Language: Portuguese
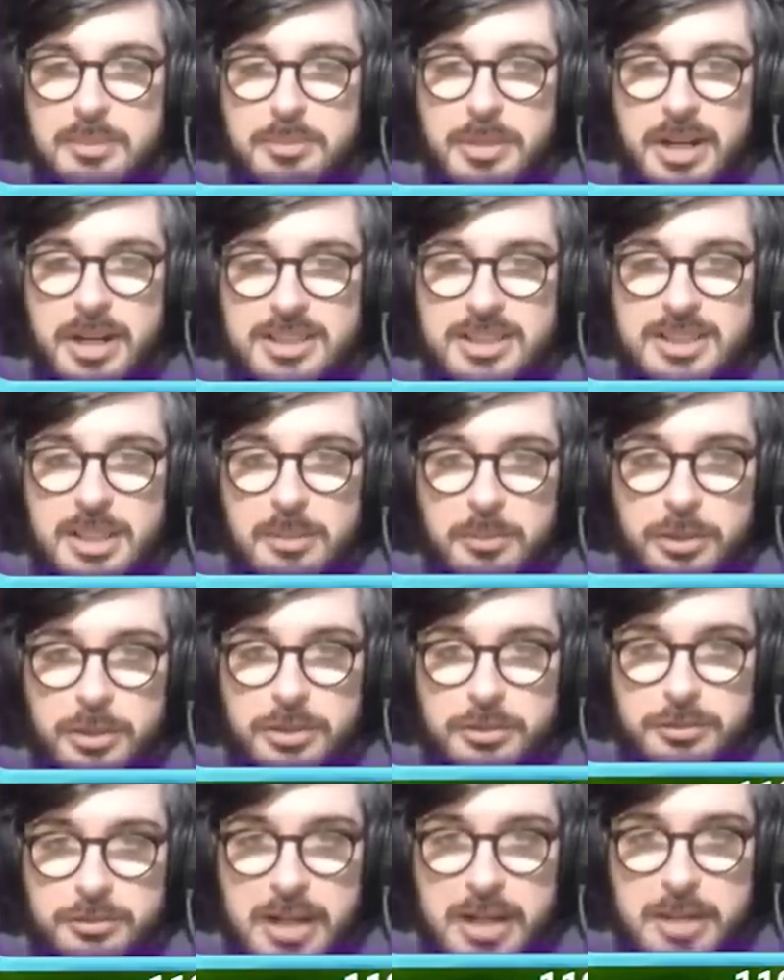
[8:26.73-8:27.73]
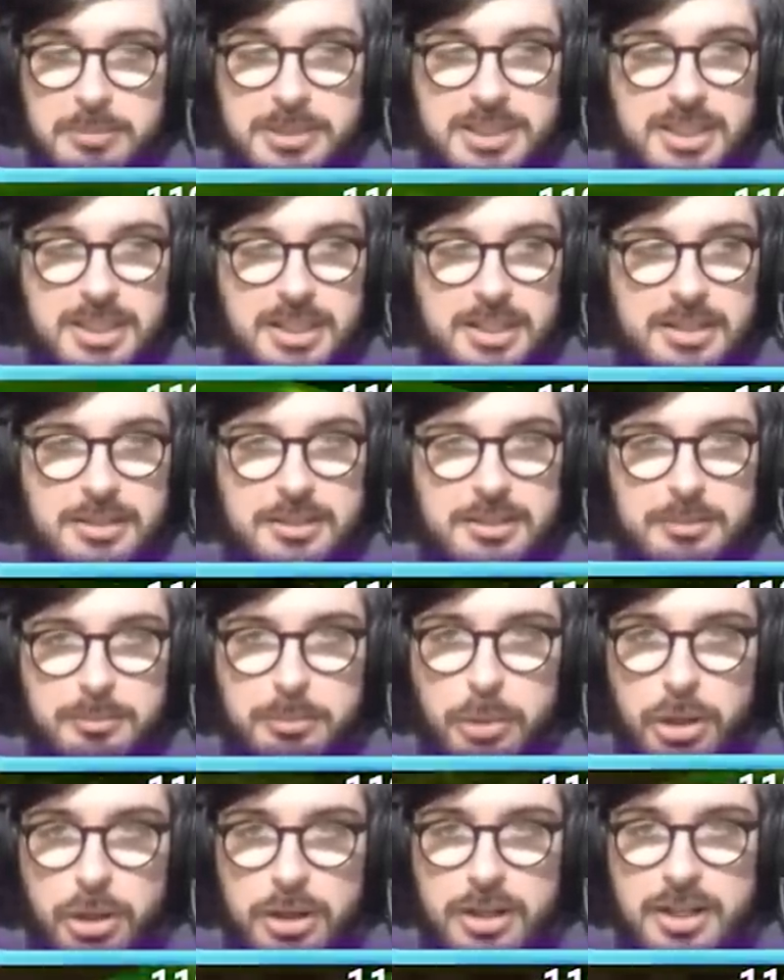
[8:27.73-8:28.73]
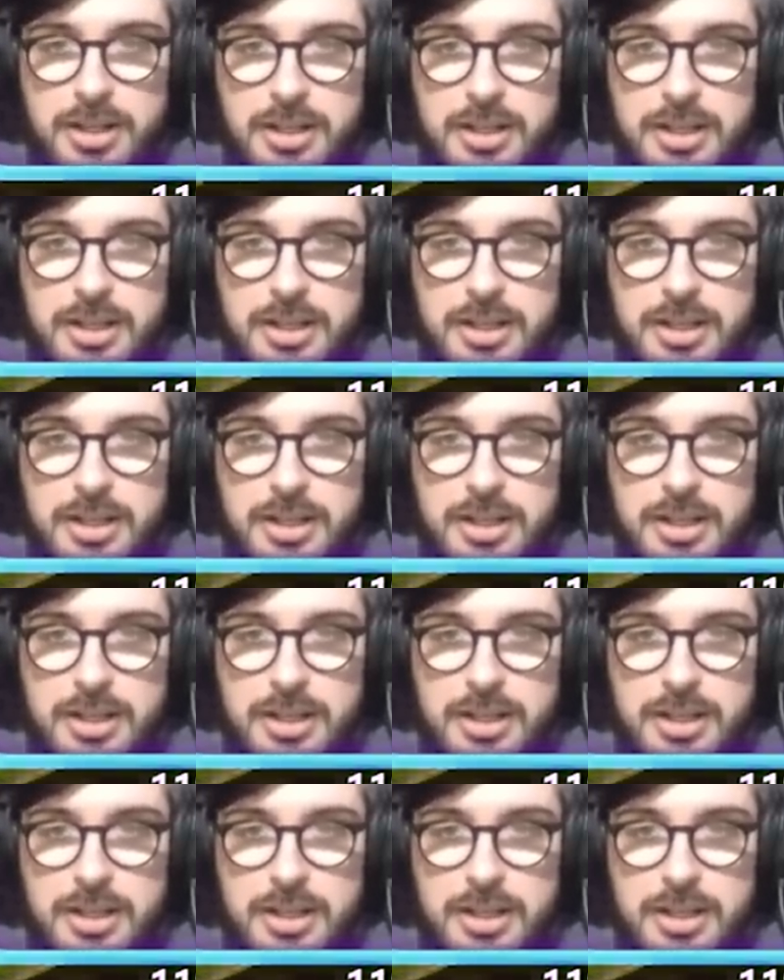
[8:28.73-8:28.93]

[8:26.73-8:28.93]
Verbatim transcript: pior é que isso é muito vibes, cara. Pô,